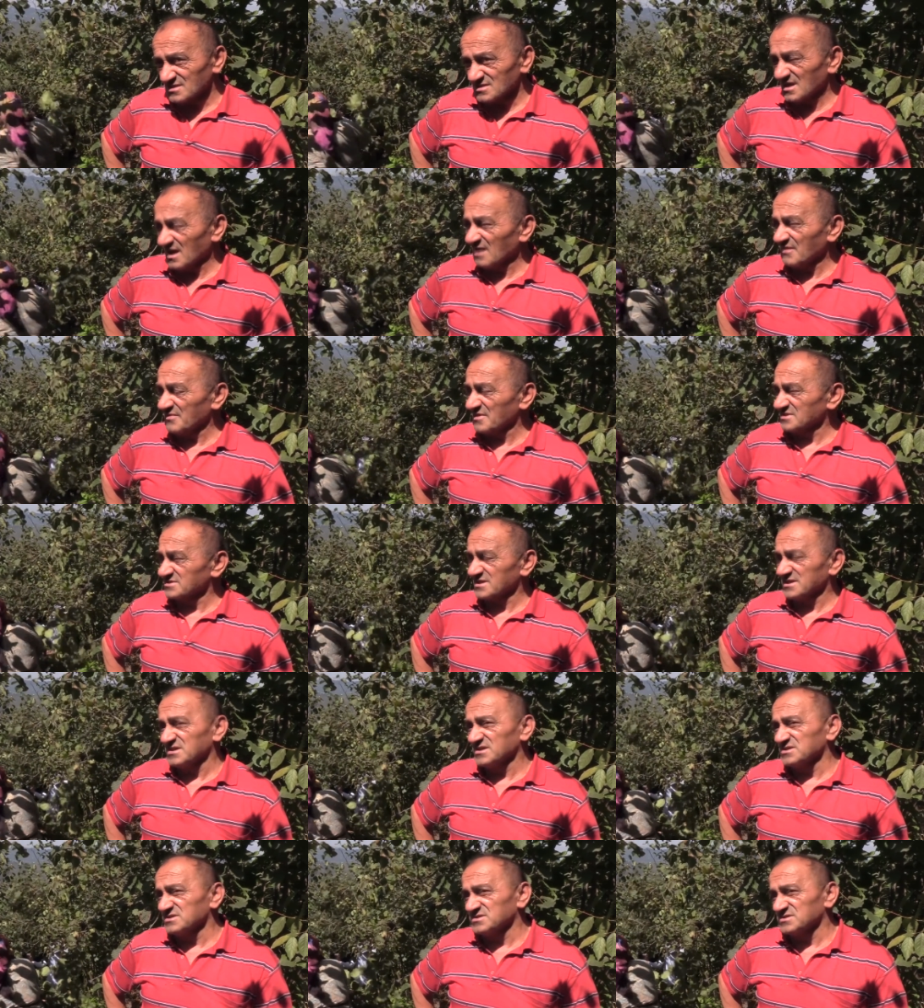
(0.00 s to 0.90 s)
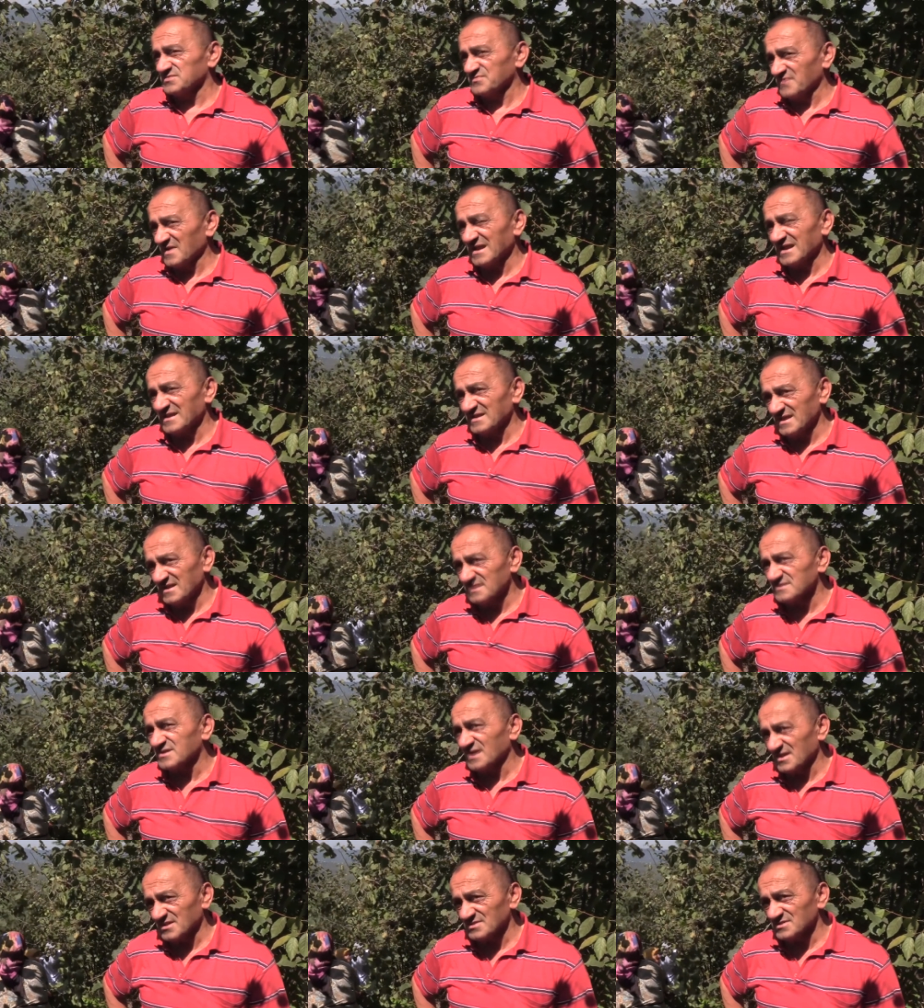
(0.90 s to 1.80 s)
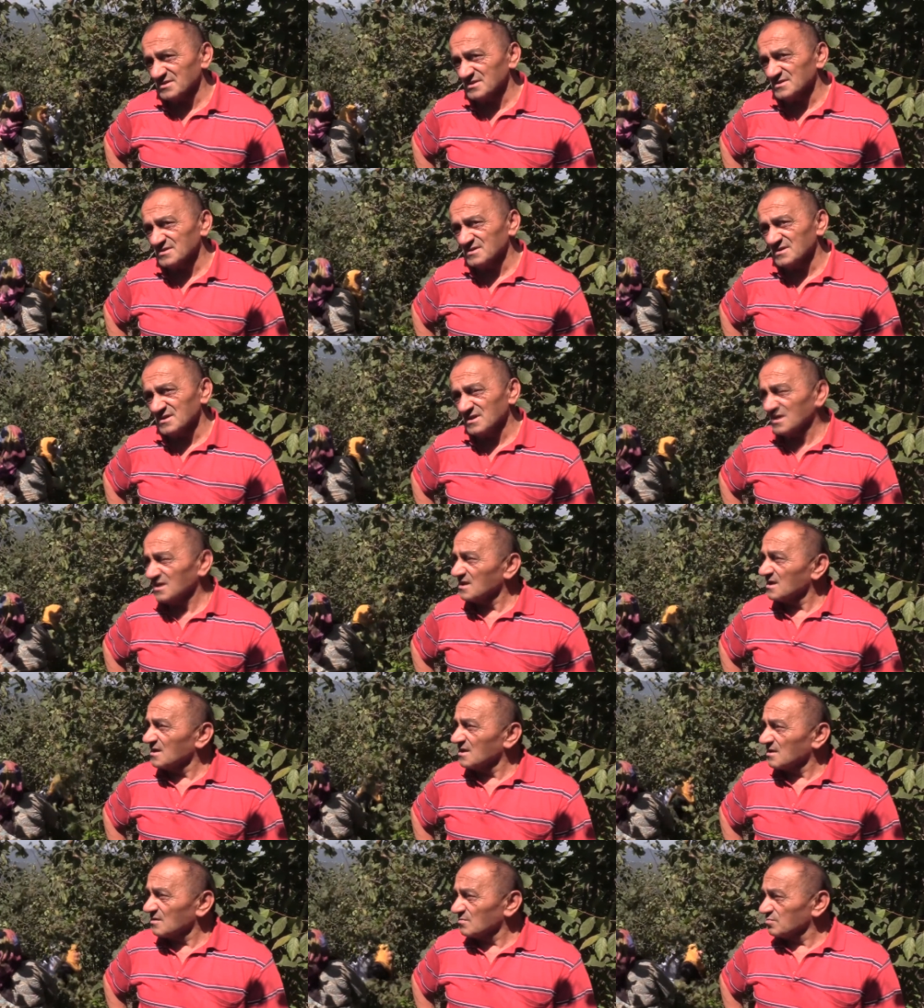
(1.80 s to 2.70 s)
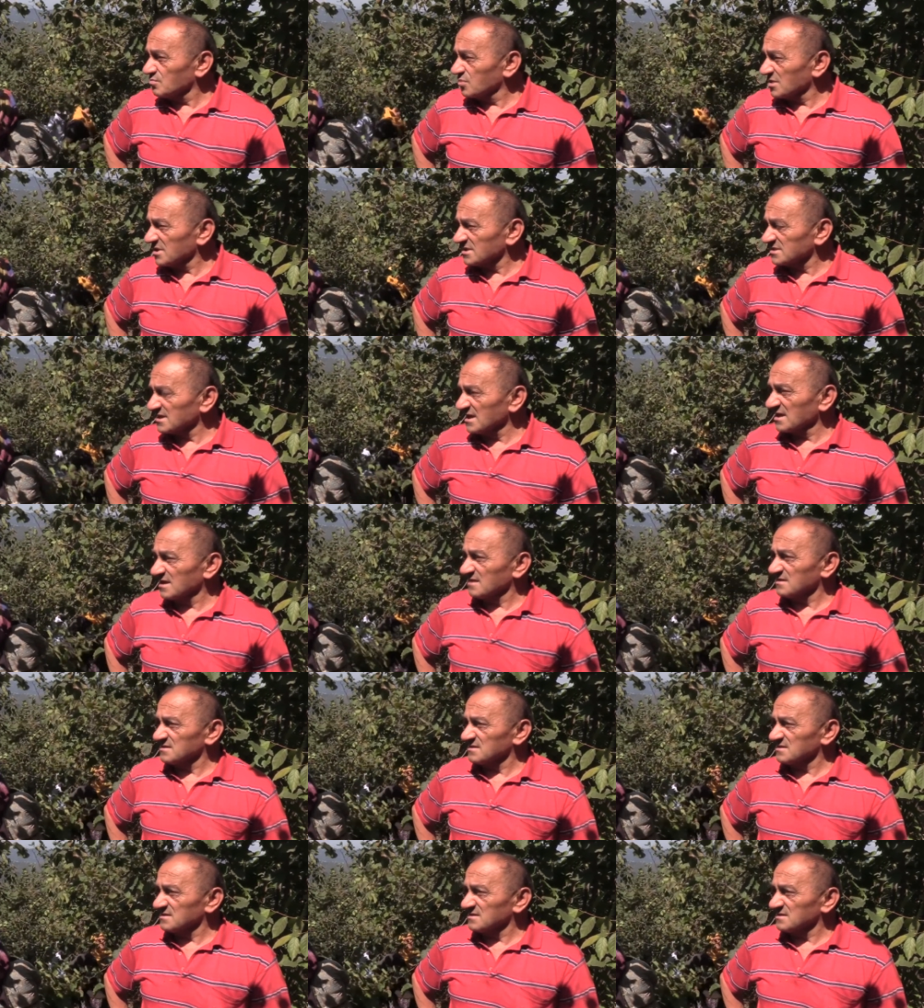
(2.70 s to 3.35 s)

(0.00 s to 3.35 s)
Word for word: Daha fazla iş verenleri tanıdık. Burada